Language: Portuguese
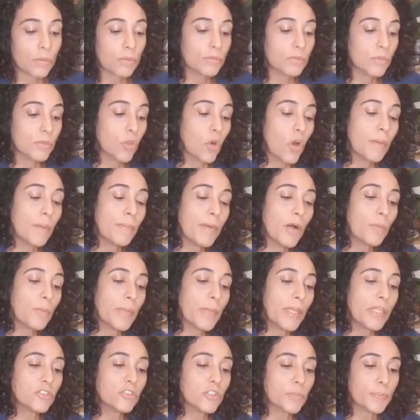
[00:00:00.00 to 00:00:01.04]

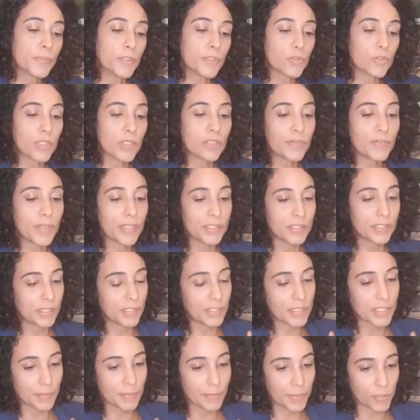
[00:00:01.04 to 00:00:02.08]
normalmente a pessoa vai tendo
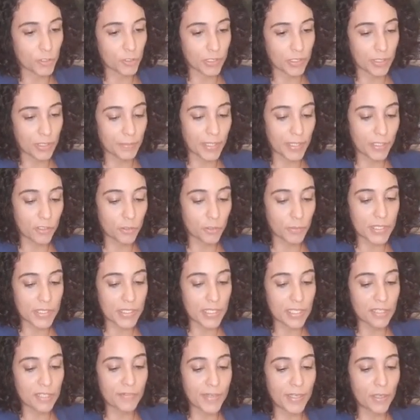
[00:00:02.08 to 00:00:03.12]
esse apaixonamento, mas
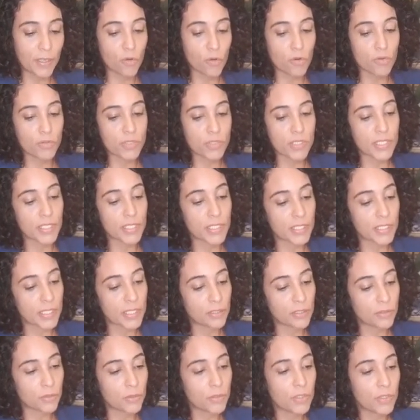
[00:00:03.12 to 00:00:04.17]
ela vai
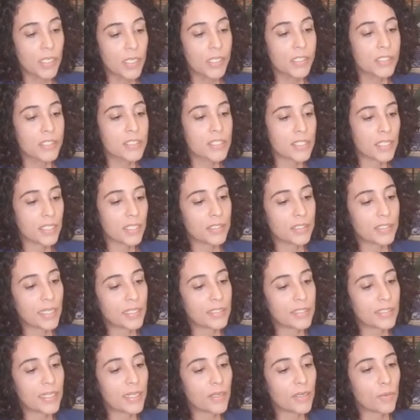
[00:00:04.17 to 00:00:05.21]
conseguindo se
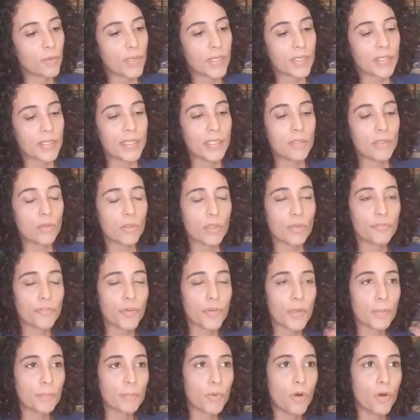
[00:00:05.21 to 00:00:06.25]
entender com aquilo que
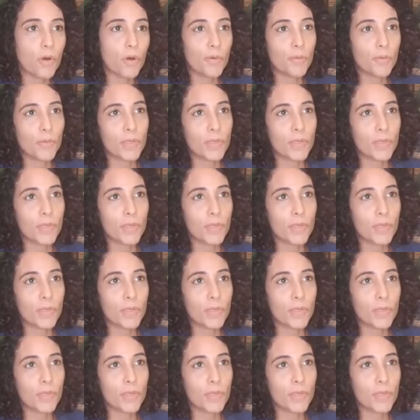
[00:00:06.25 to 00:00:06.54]
foi bom,